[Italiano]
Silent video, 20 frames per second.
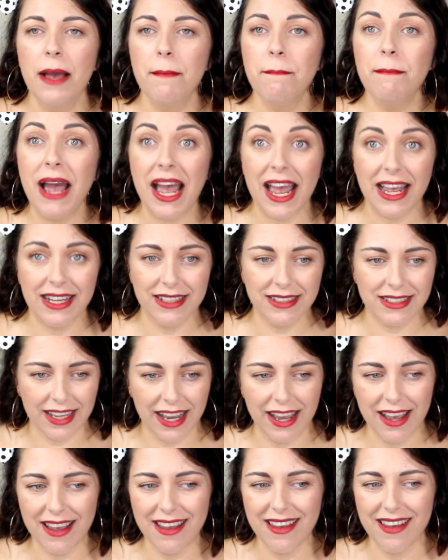
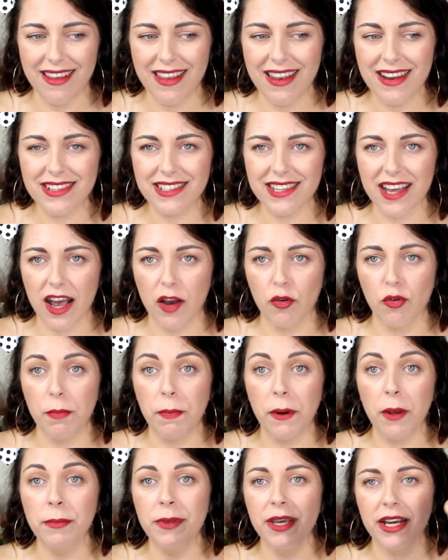Mentre il sangue
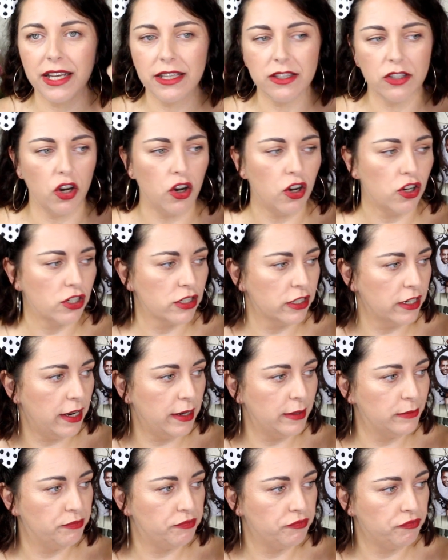poi mi ritorna